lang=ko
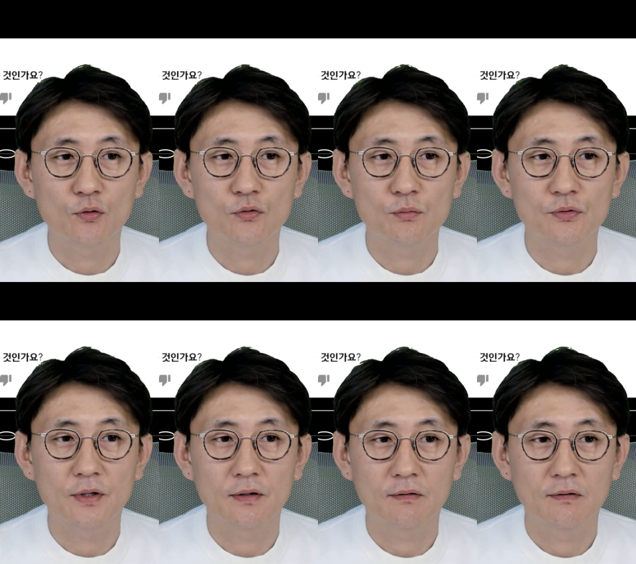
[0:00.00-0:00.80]
저 얼굴
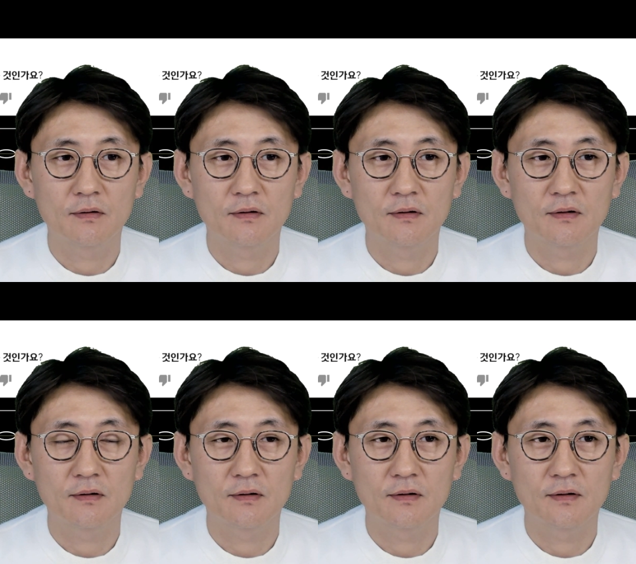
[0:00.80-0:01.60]
보세요.
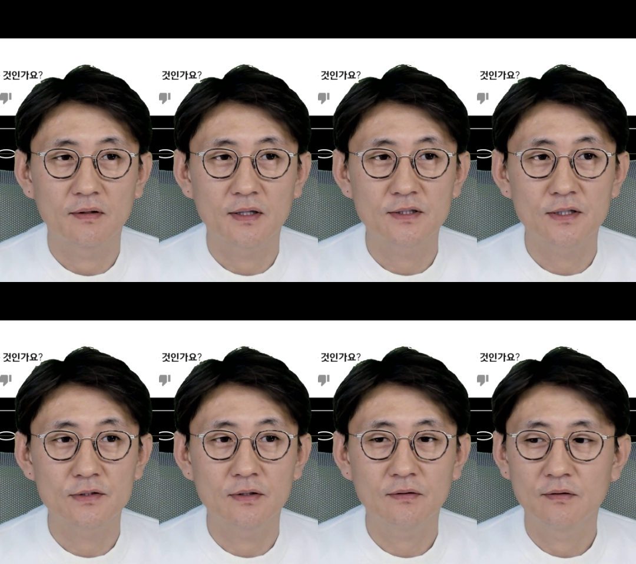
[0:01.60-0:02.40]

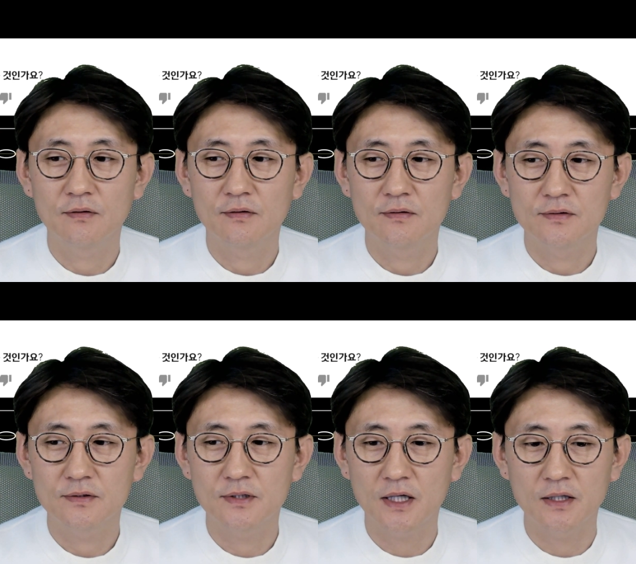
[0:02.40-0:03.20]
아시겠어요?
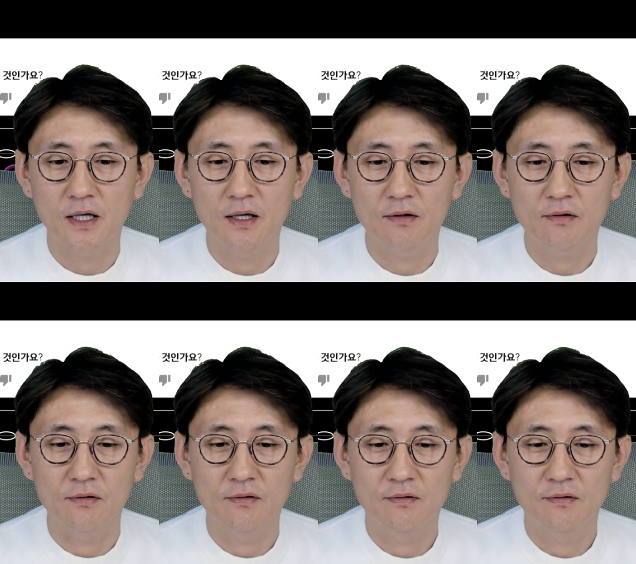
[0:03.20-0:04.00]
제가
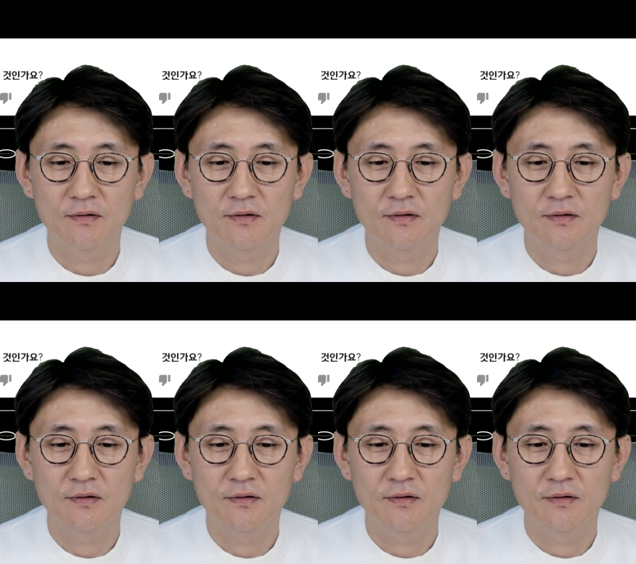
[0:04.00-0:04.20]
얘예요.